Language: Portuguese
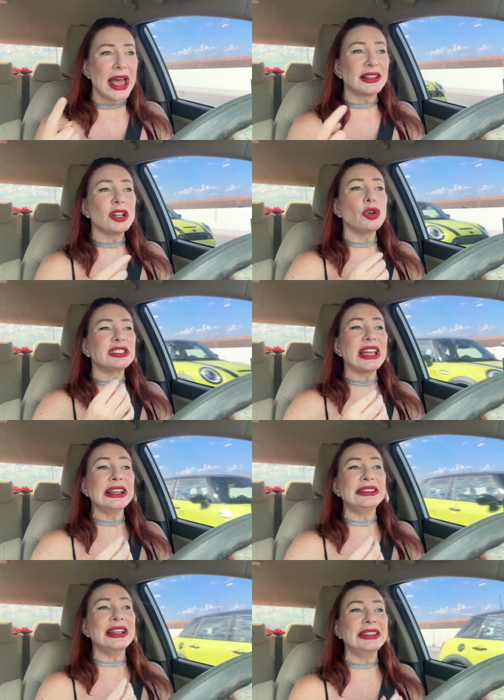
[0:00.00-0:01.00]
Elas não
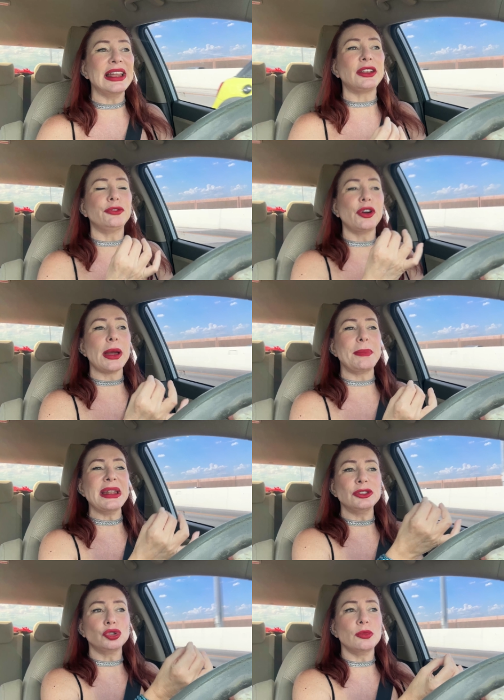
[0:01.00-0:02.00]
conseguem entender que foi
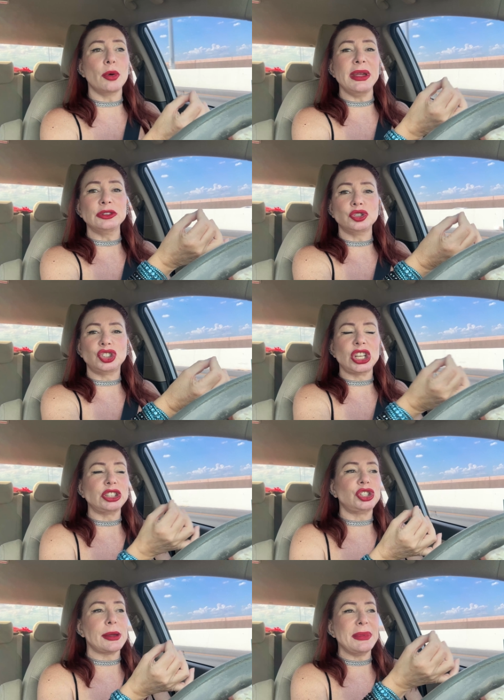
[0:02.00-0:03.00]
apenas um momento de
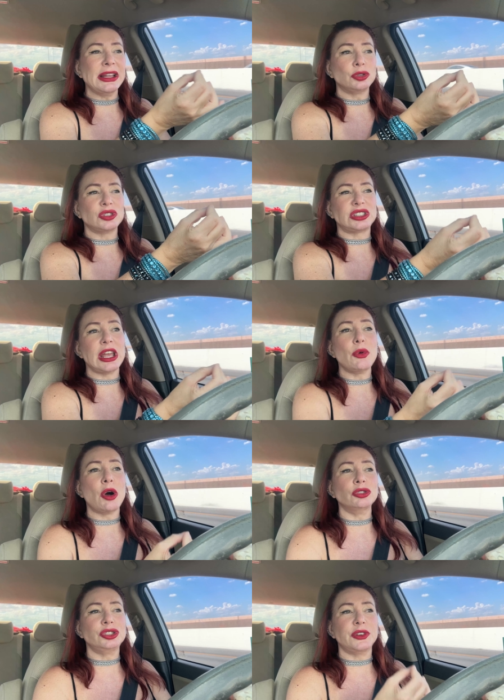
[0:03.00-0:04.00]
chateamento seu
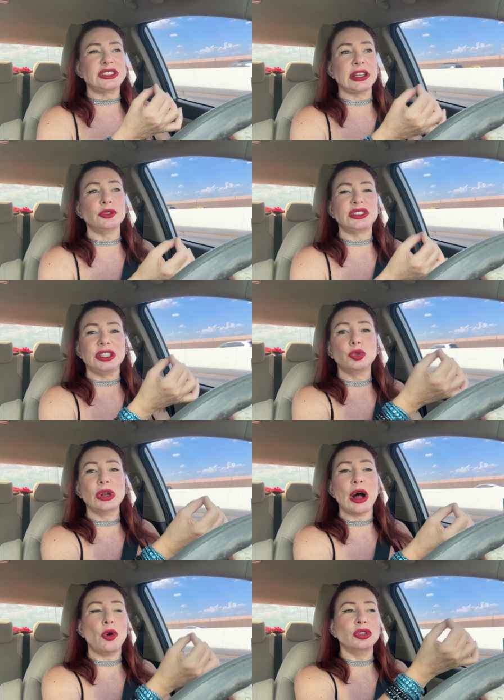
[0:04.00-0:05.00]
onde você não
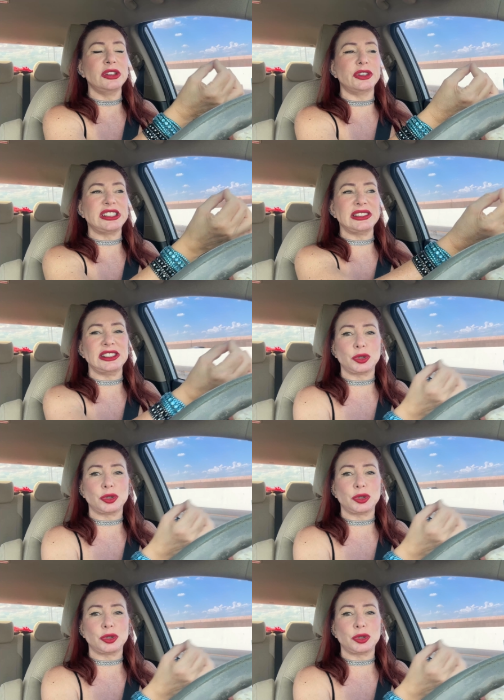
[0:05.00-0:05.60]
segura a onda e você se